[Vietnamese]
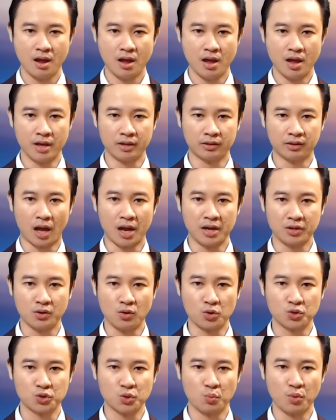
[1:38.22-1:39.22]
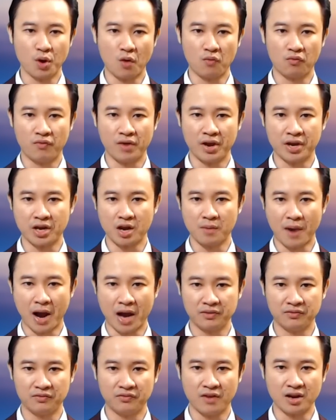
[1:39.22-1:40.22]
Hiện tại, cuộc xung đột về cơ
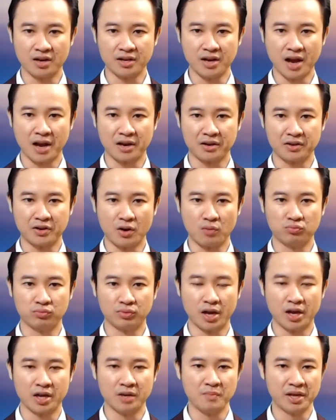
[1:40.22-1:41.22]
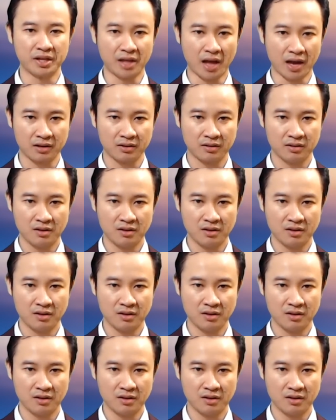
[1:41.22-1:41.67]
bản vẫn đang trong thế bế tắc,